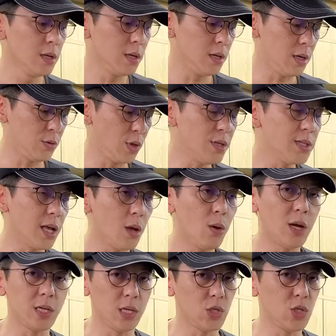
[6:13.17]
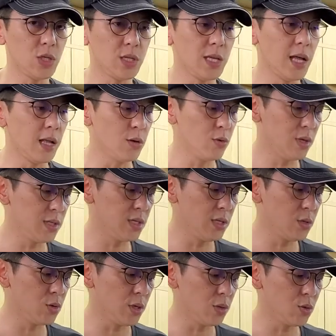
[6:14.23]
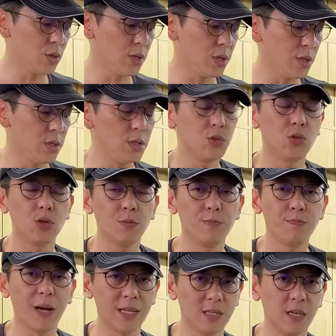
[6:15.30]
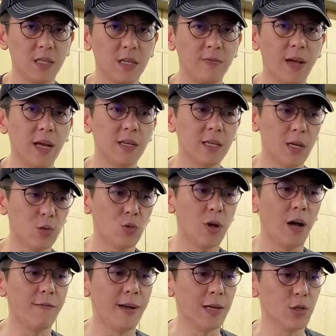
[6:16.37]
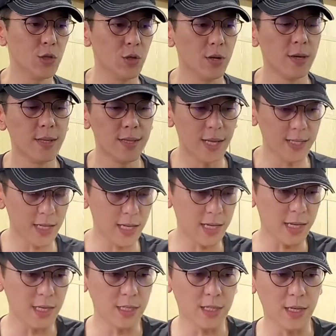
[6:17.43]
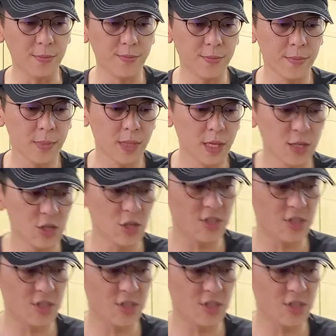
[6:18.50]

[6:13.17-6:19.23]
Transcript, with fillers: 呃，原厂话也是一样，会积水，所以就把这个地方要做好防锈。那这一颗引擎就